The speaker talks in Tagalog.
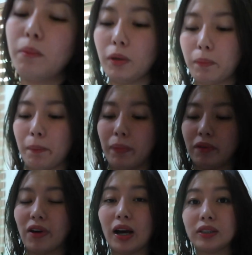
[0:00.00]

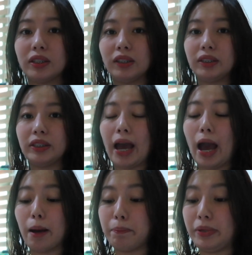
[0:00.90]
magpapavaccine na si
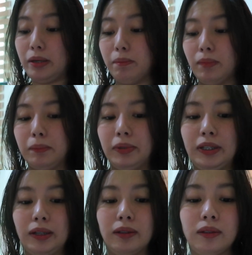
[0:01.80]
Happy mamaya.